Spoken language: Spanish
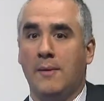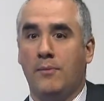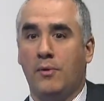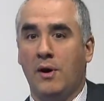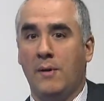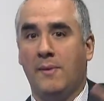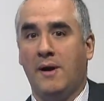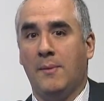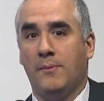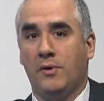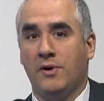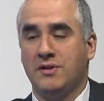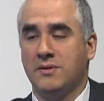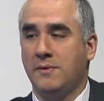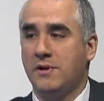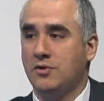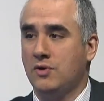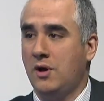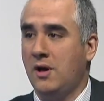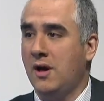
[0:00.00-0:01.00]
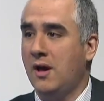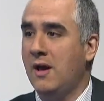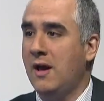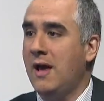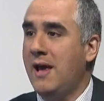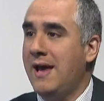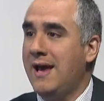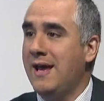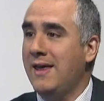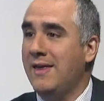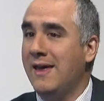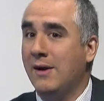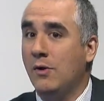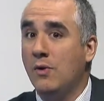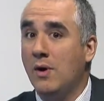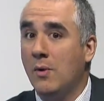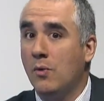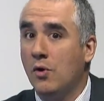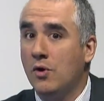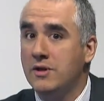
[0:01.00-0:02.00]
al problema de la pobreza en Venezuela es
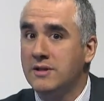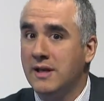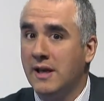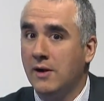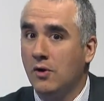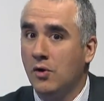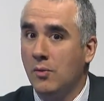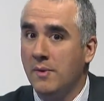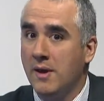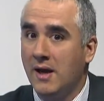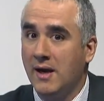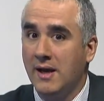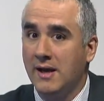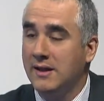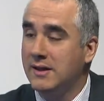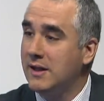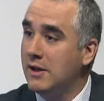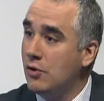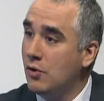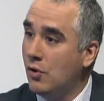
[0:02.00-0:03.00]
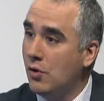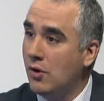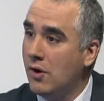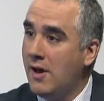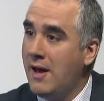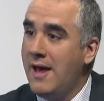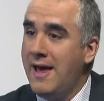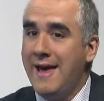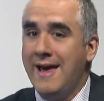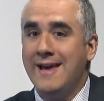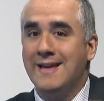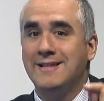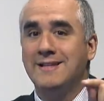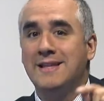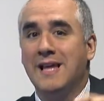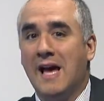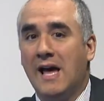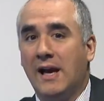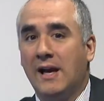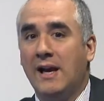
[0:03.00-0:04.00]
darle una bolsa de comida a la gente. No,
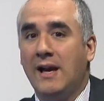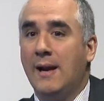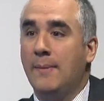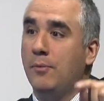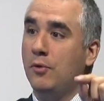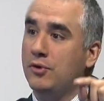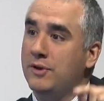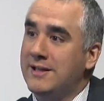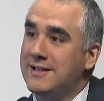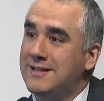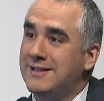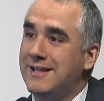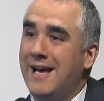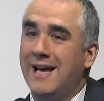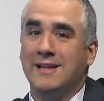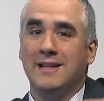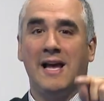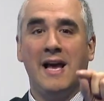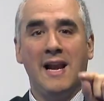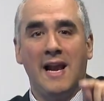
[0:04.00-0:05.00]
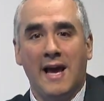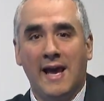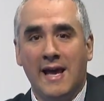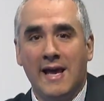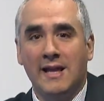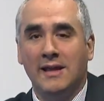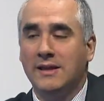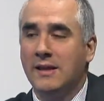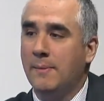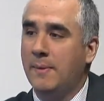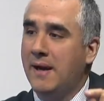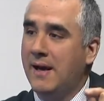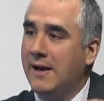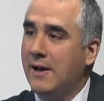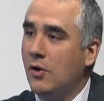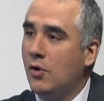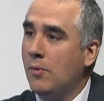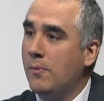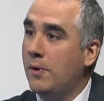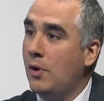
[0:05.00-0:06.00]
es darle la potestad a la gente para
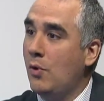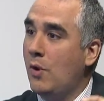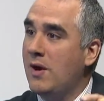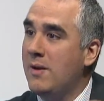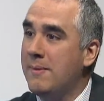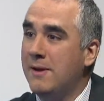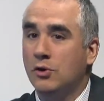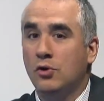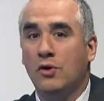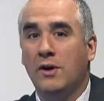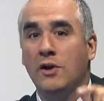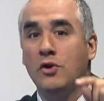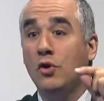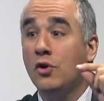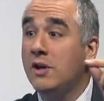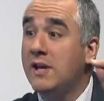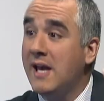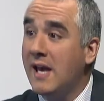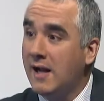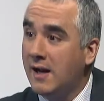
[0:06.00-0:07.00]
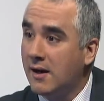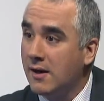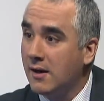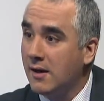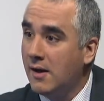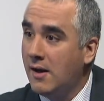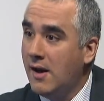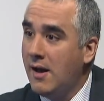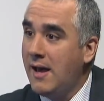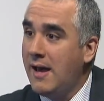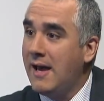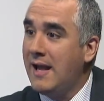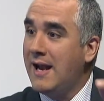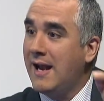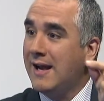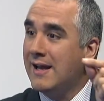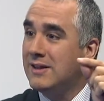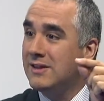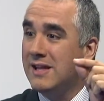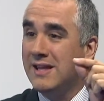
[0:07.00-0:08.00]
que compre los alimentos que ellos quieran en
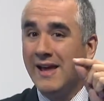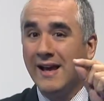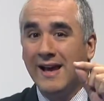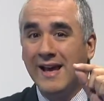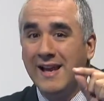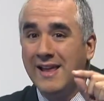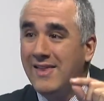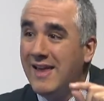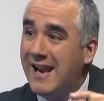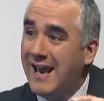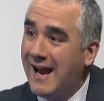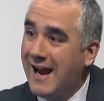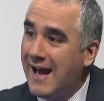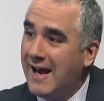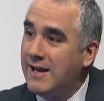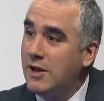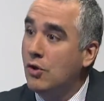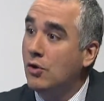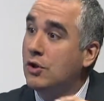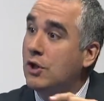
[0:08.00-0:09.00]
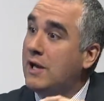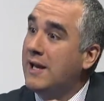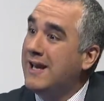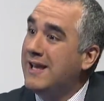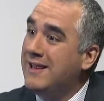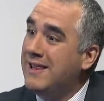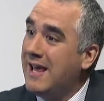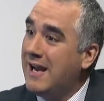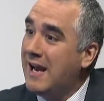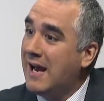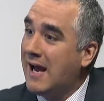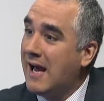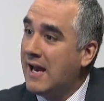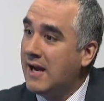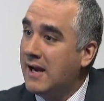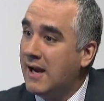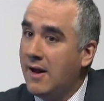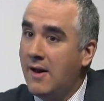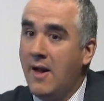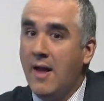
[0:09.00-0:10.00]
la cantidad que les dé la gana y donde les dé la
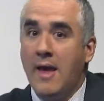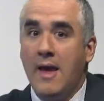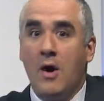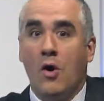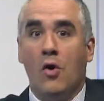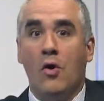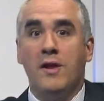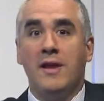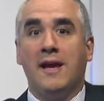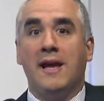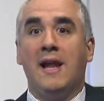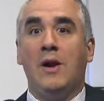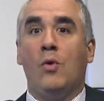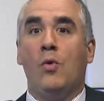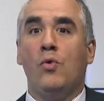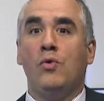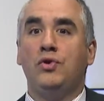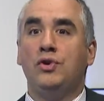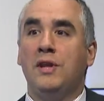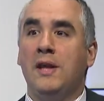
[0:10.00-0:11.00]
gana. Oye, que un